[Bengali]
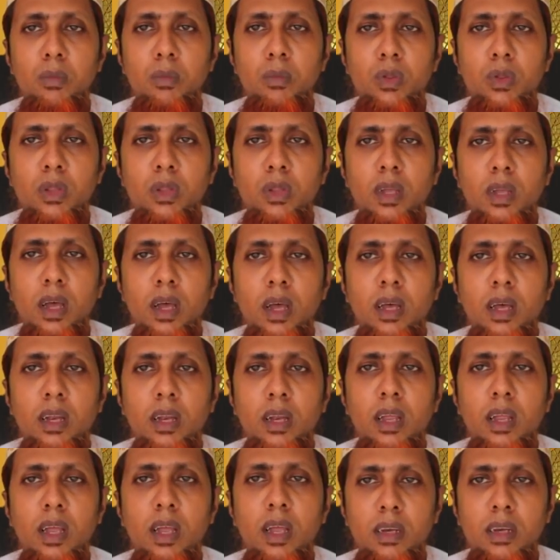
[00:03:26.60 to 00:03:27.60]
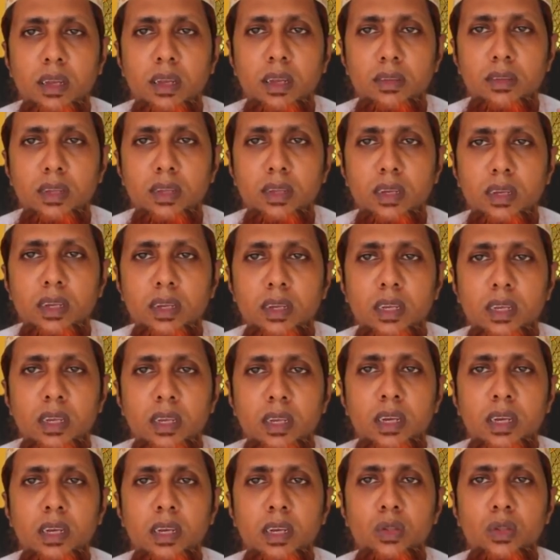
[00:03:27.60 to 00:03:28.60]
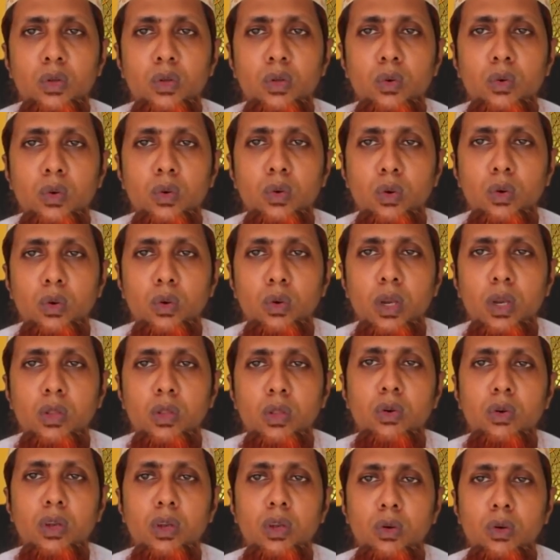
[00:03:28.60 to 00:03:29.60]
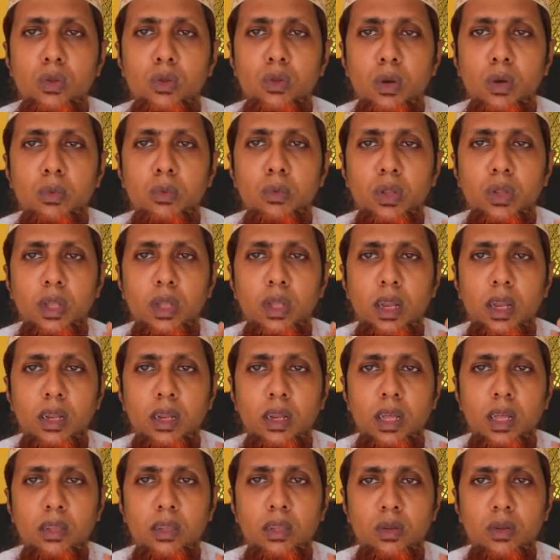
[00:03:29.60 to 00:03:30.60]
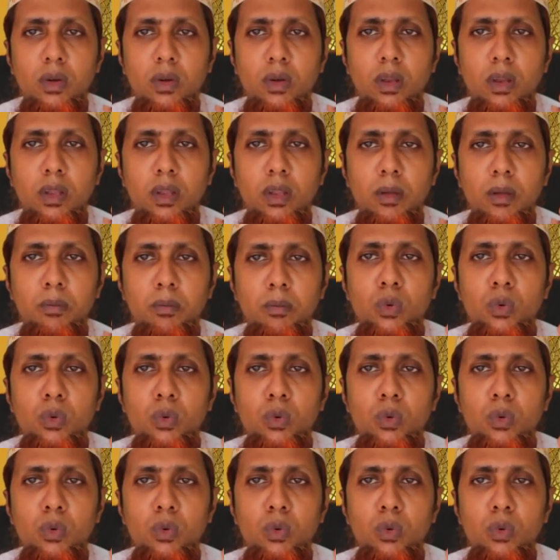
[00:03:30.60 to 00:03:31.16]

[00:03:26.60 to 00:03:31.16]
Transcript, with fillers: চমৎকার একটা জিনিস এটি যৌন রোগের জন্যও চমৎকার কাজ করে